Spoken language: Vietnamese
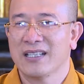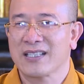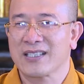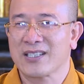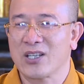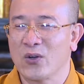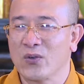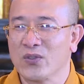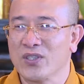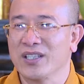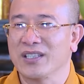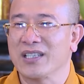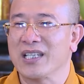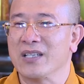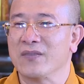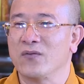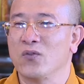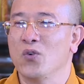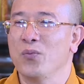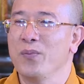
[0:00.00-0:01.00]
giàu như
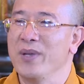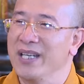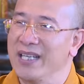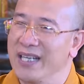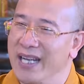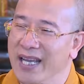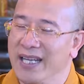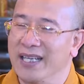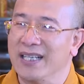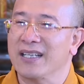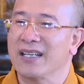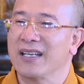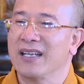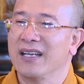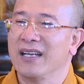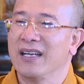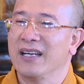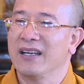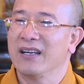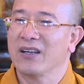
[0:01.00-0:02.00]
tỷ phú bill gates
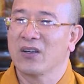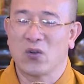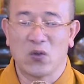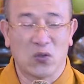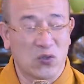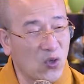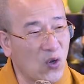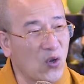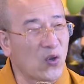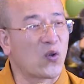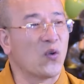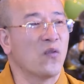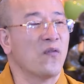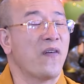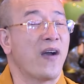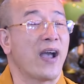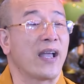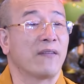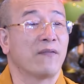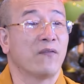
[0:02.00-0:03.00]
của rồi cũng
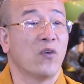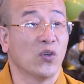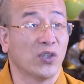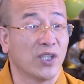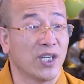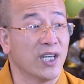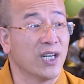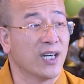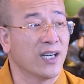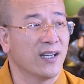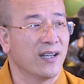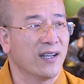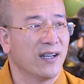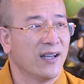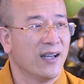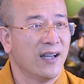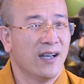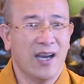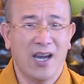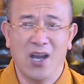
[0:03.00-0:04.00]
phải vô thường
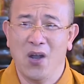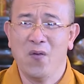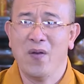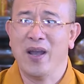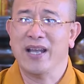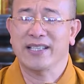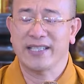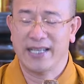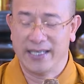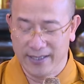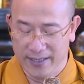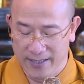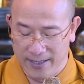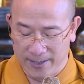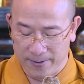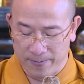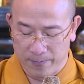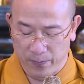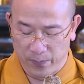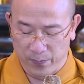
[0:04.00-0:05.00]
không ai tránh
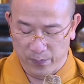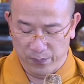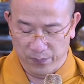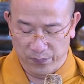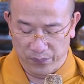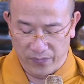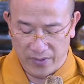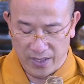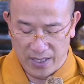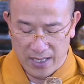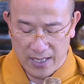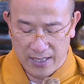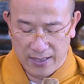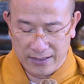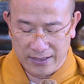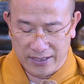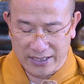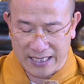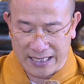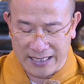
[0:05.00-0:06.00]
được
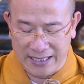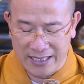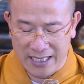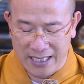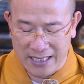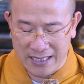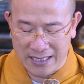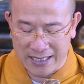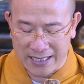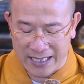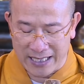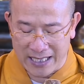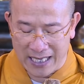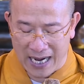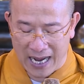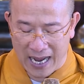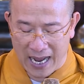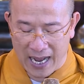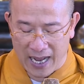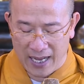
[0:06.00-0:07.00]
tranh nhân tranh
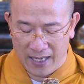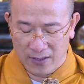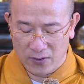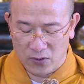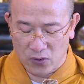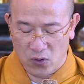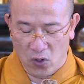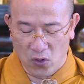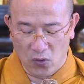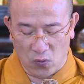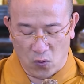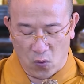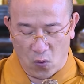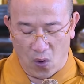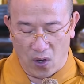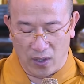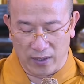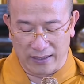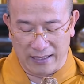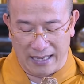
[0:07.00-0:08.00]
ngã rốt
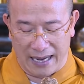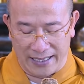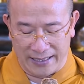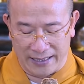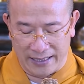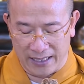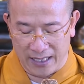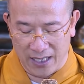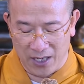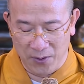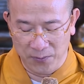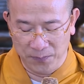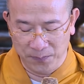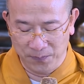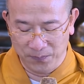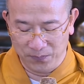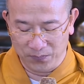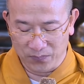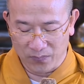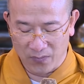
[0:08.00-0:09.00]
cuộc thành
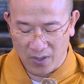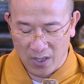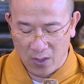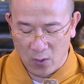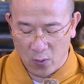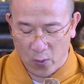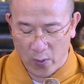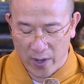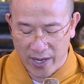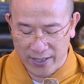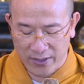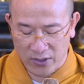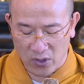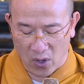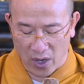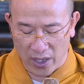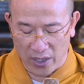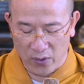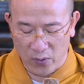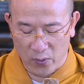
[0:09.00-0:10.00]
không khoe
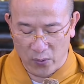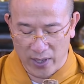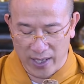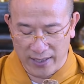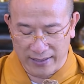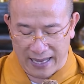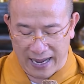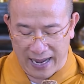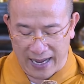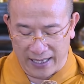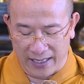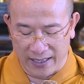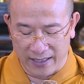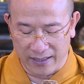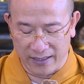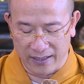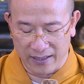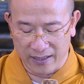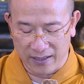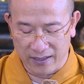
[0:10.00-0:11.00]
giỏi khoe tài
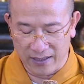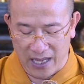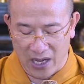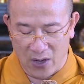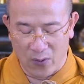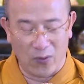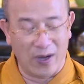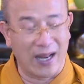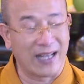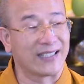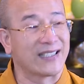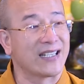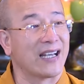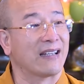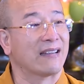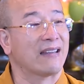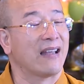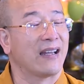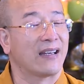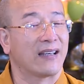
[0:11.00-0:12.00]
đều là
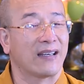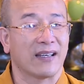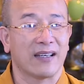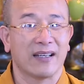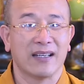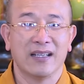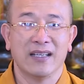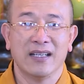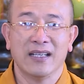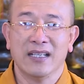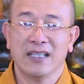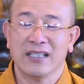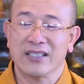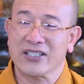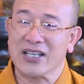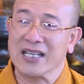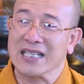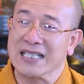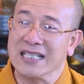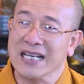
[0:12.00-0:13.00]
chẳng thật
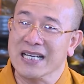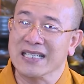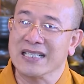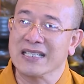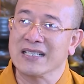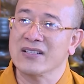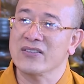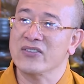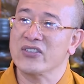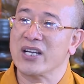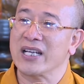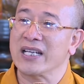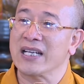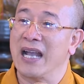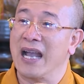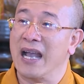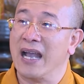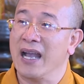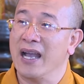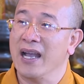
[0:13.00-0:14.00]
tranh nhân tranh
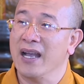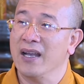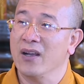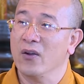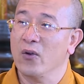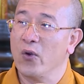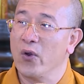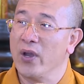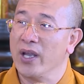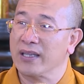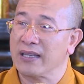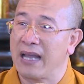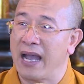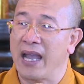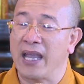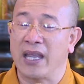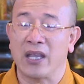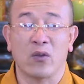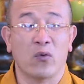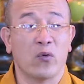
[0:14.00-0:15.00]
ngã khoe
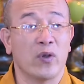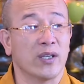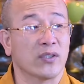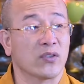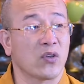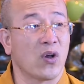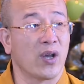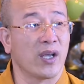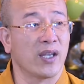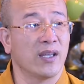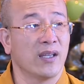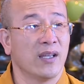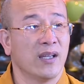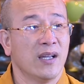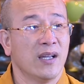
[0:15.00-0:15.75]
tài khoe giỏi